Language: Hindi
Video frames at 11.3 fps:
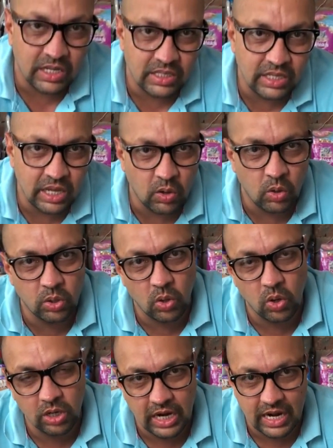जाती है और
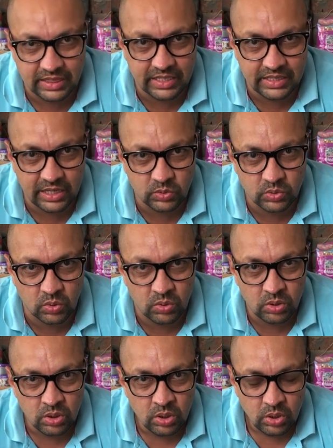डॉग काट देता है उसको
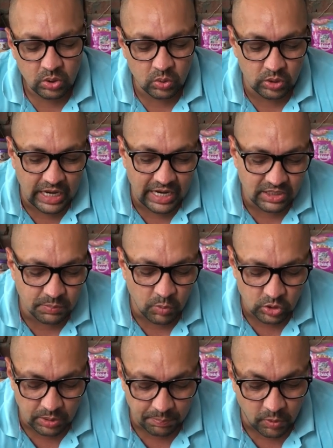तो दैट इज़
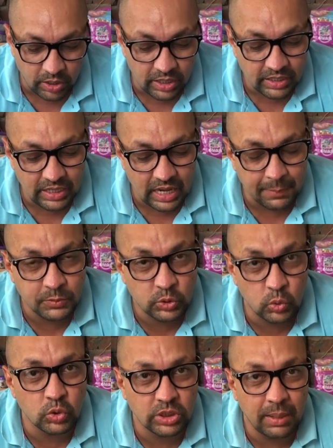मोस्ट इंपॉर्टेंट कि आप
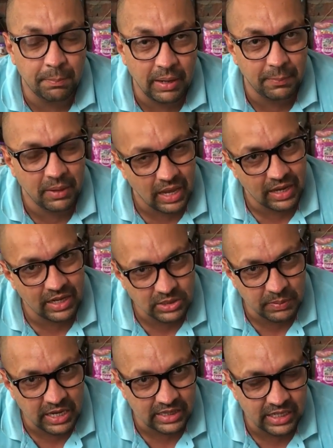शुरू से बेबी हार्नस
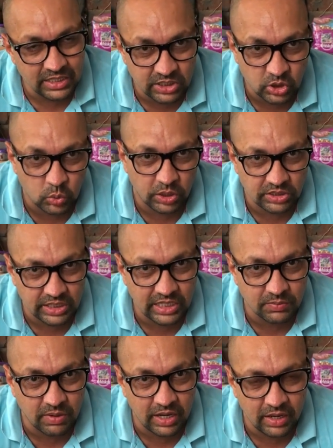भी आते हैं इसे छोटे
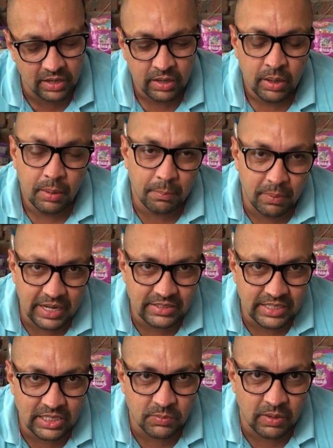साइज़ वाले बड़े
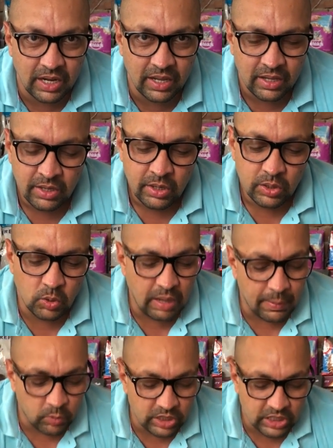साइज़ वाले तो मैं
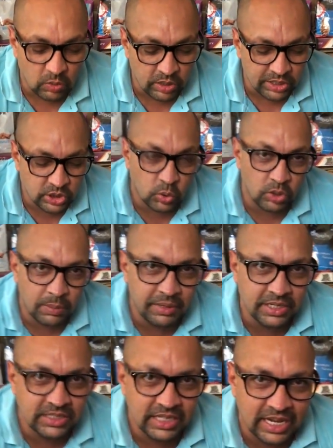आपको दिखाऊंगा कि छोटे
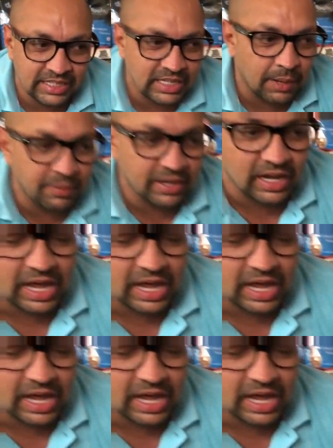ब्रिड से कैसे आप